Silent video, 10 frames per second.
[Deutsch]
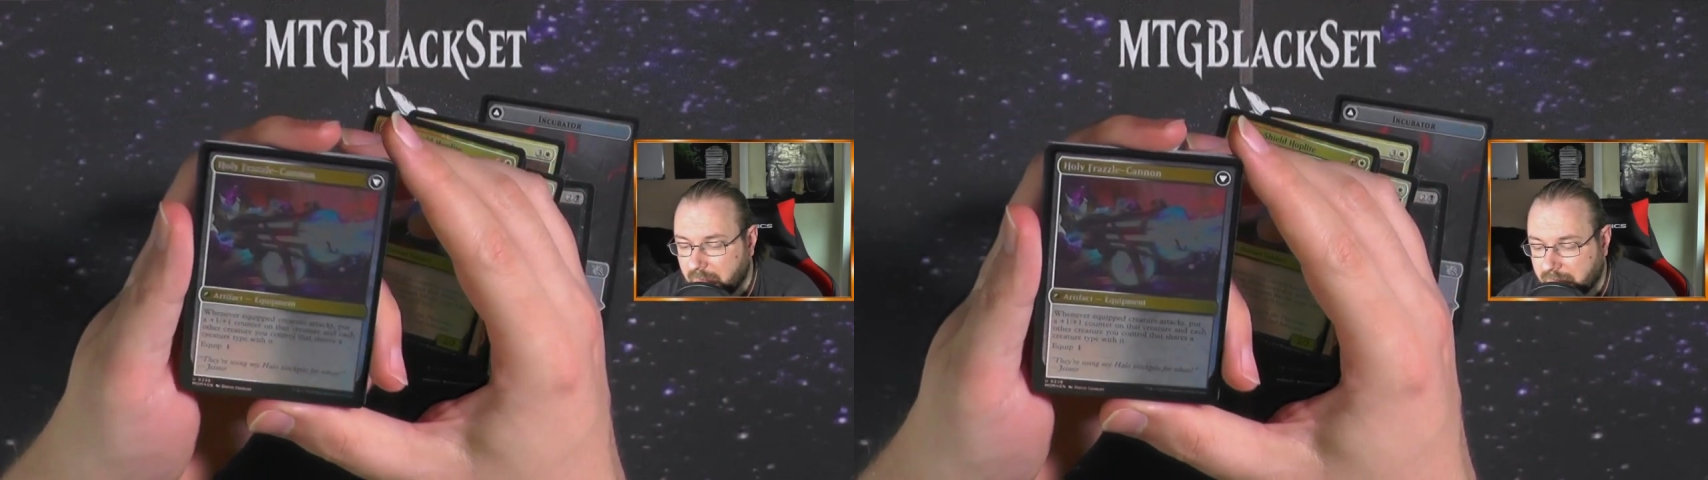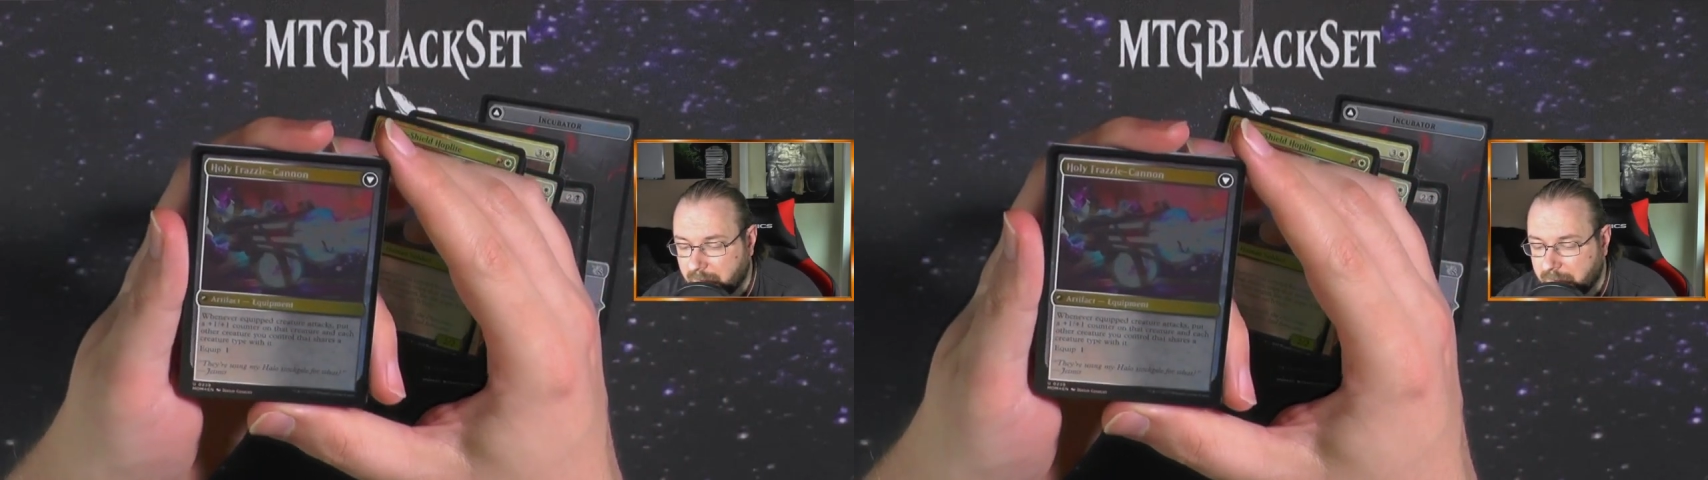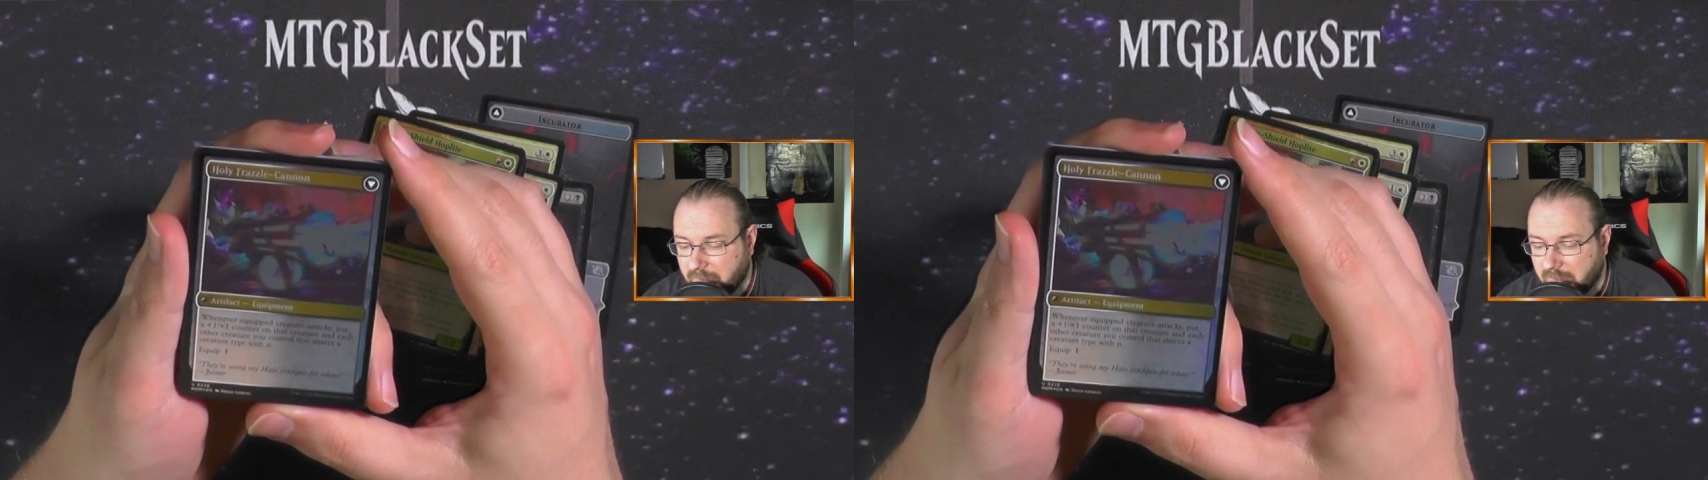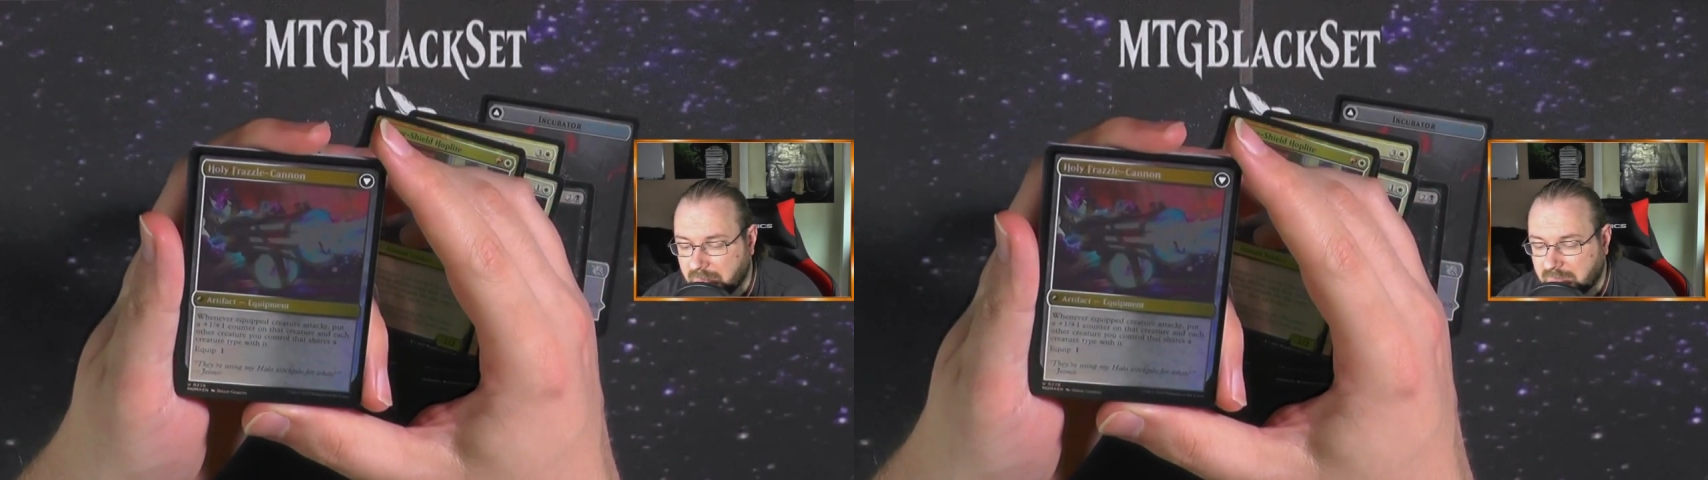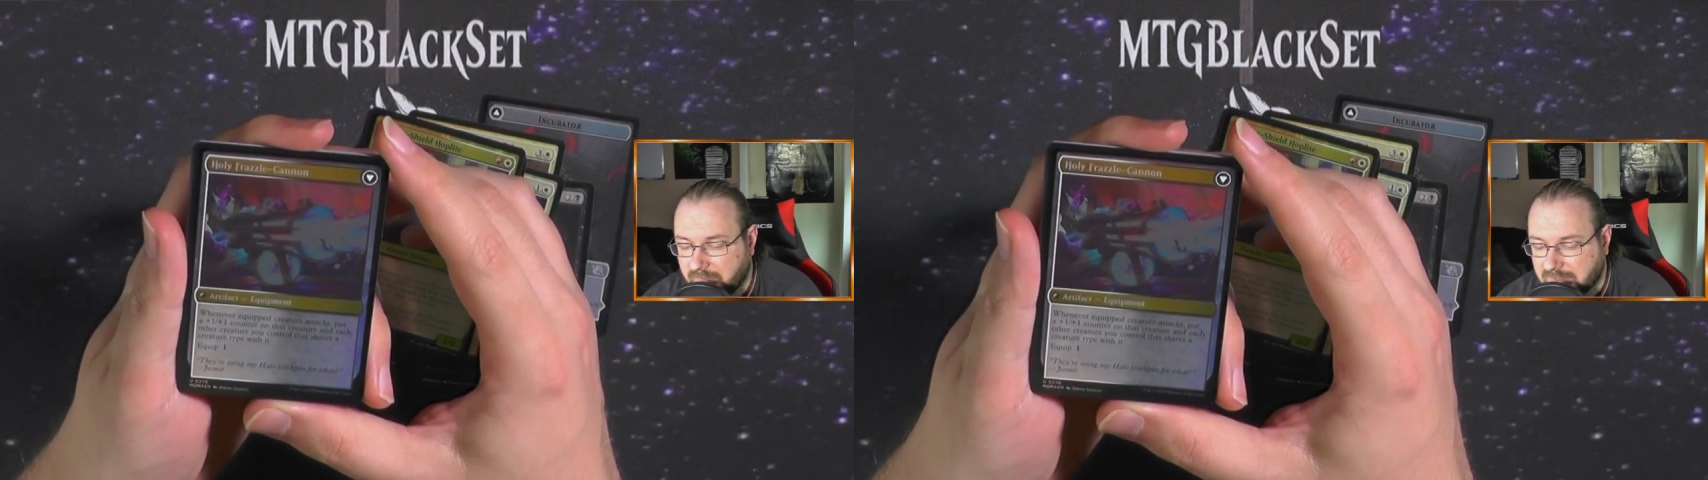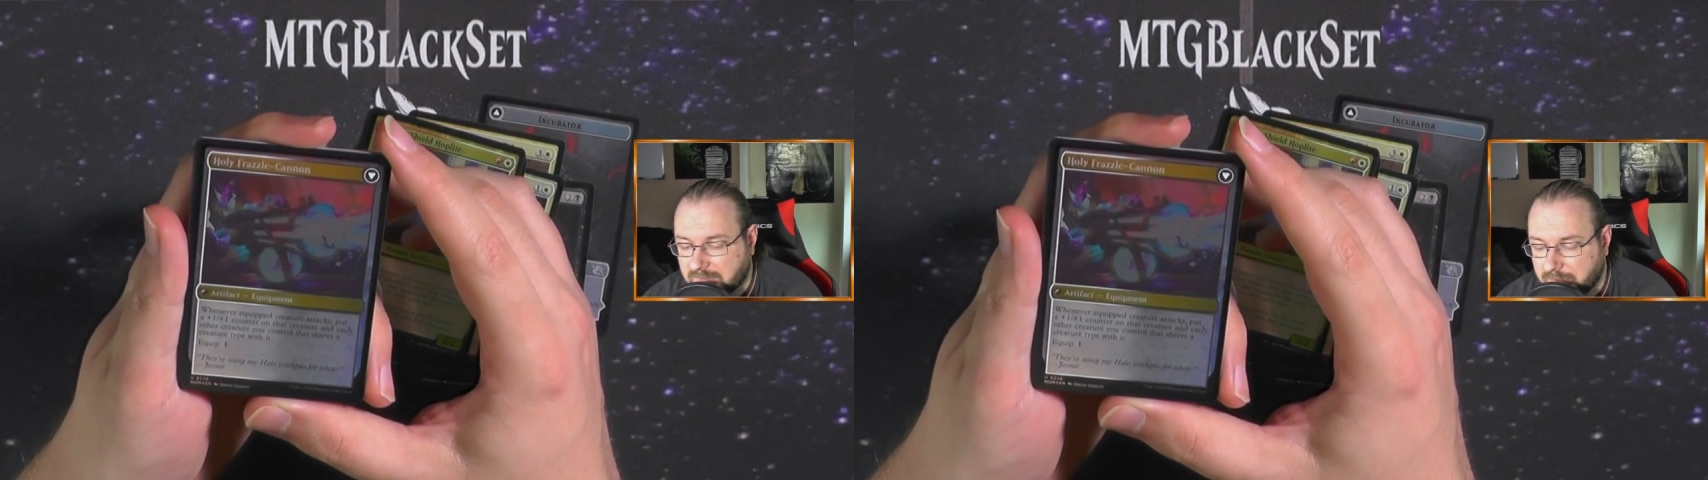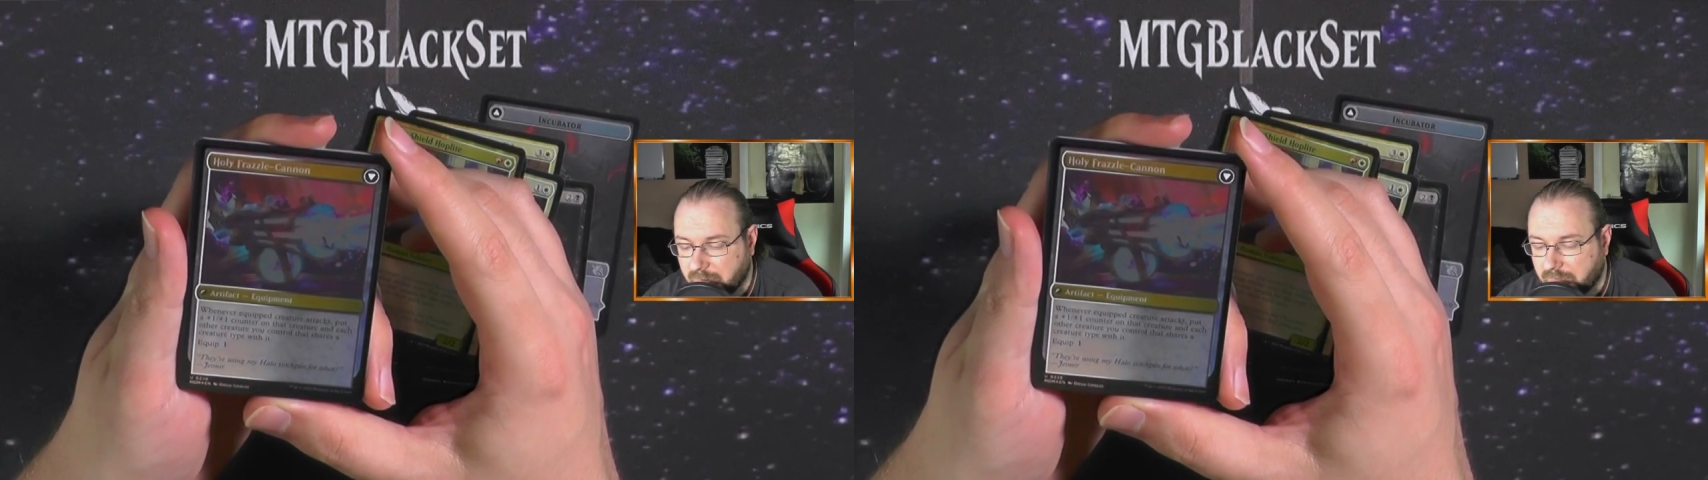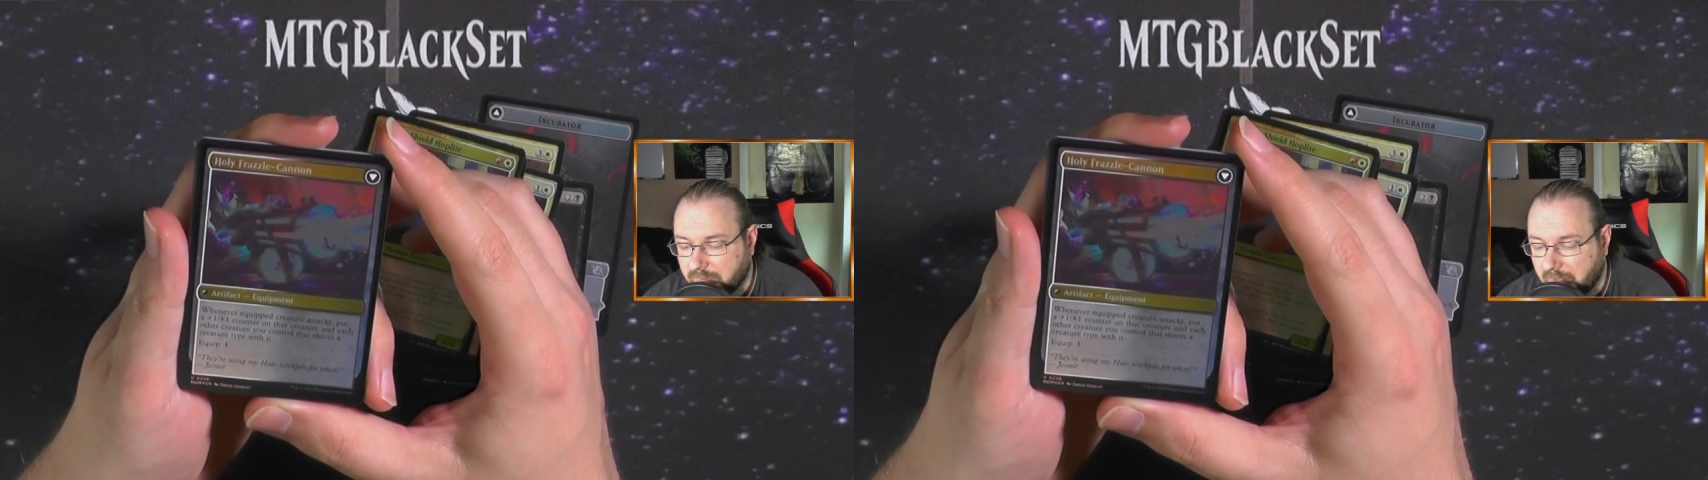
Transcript: Equipment, was plus